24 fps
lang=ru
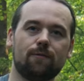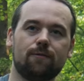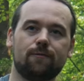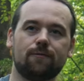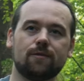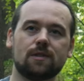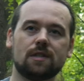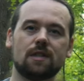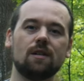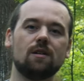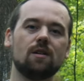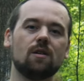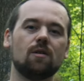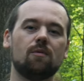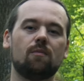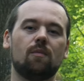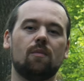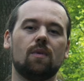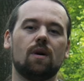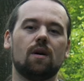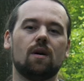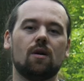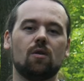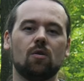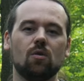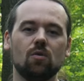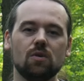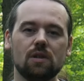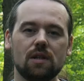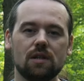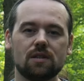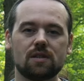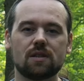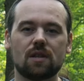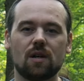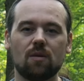В целом у
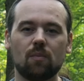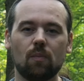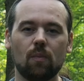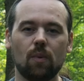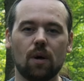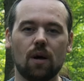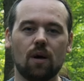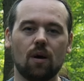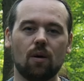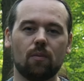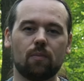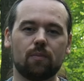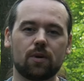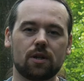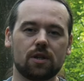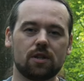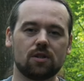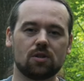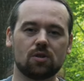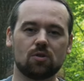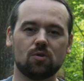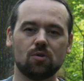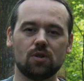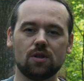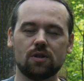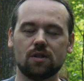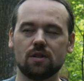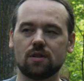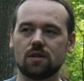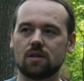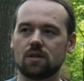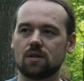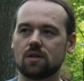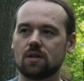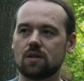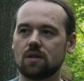нас там
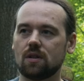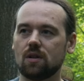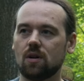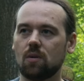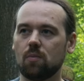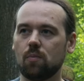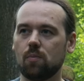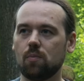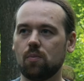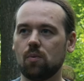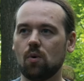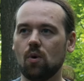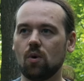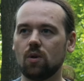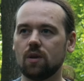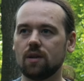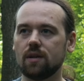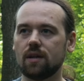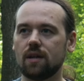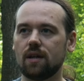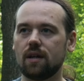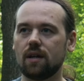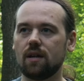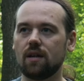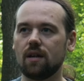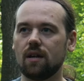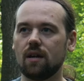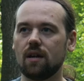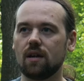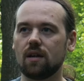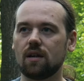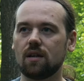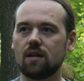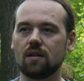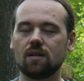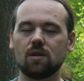происходит полный
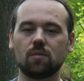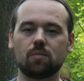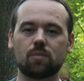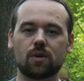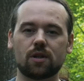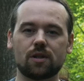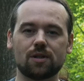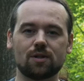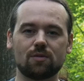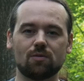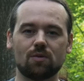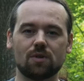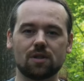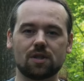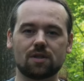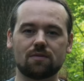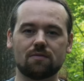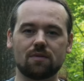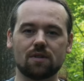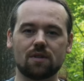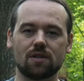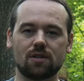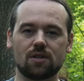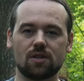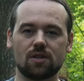кинопроизводственный